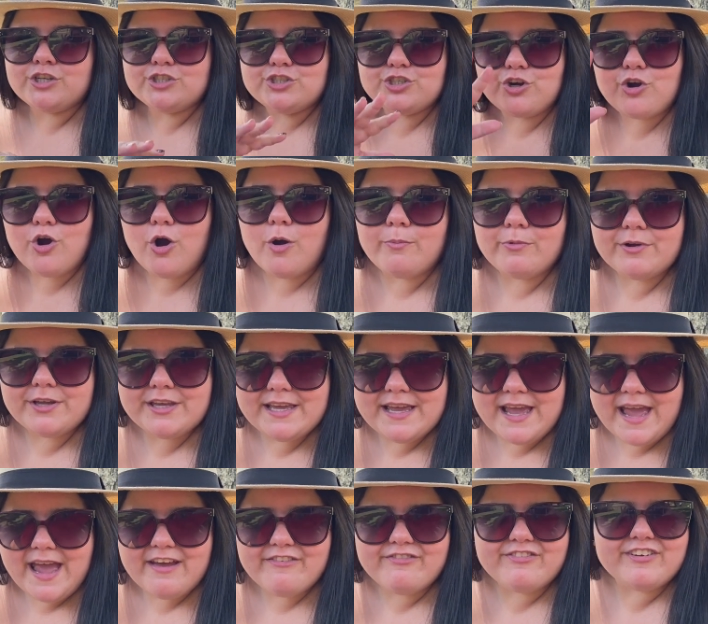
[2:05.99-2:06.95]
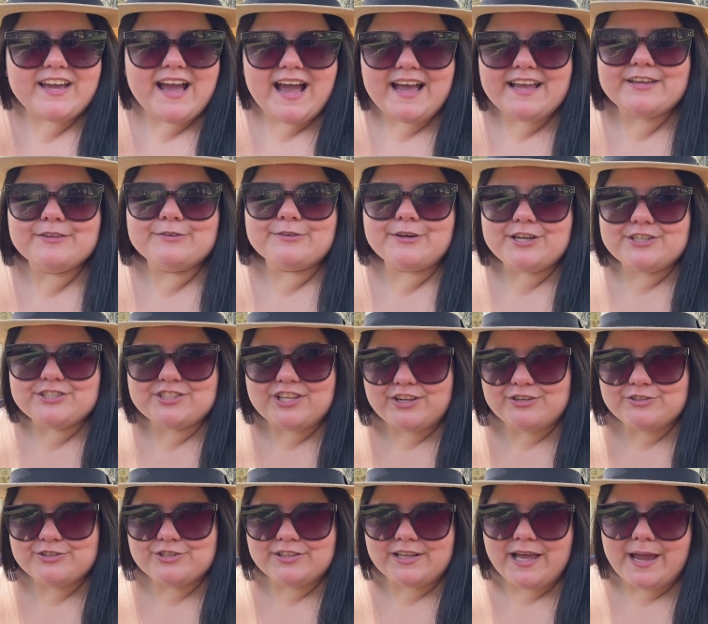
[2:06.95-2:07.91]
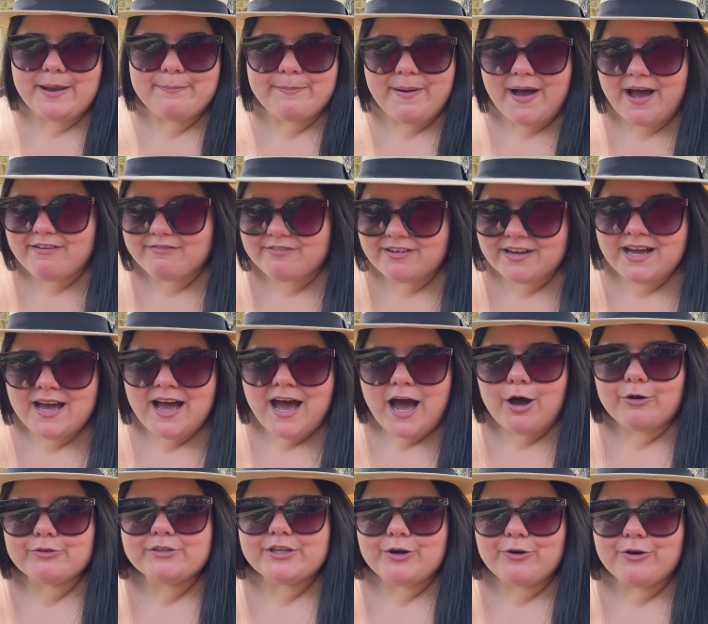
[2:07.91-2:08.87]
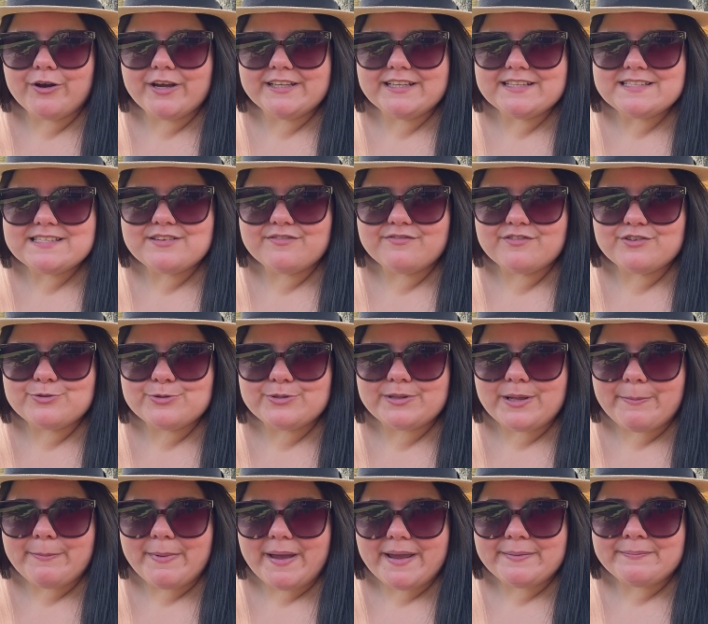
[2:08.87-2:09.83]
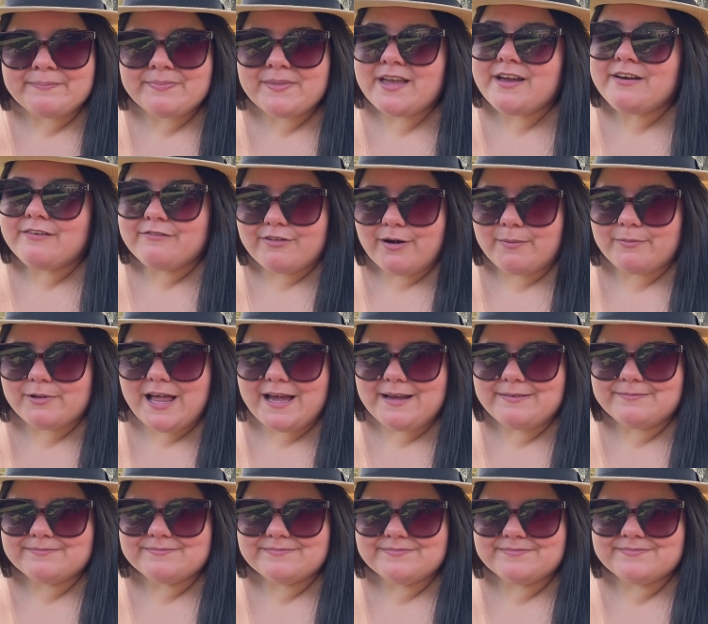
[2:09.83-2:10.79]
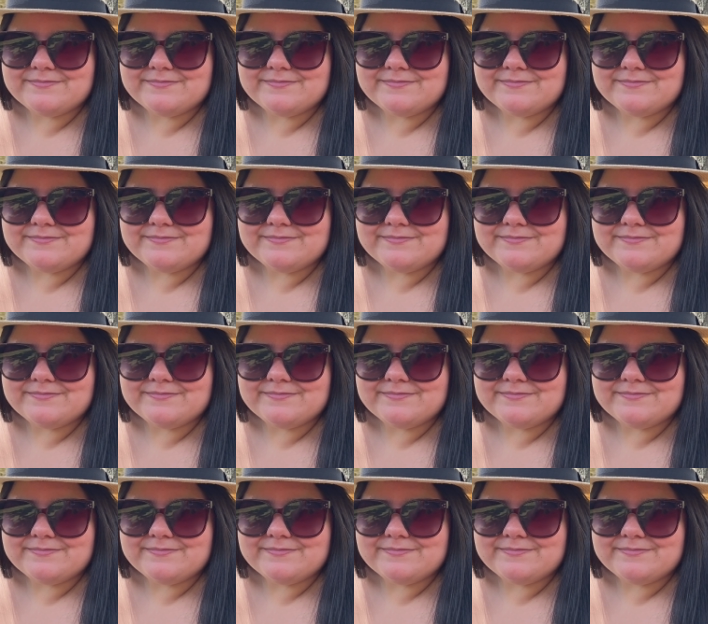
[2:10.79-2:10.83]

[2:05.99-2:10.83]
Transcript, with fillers: de como que é ficar aqui no castelo de Itaipava ao decorrer desse vídeo também. Vamos lá?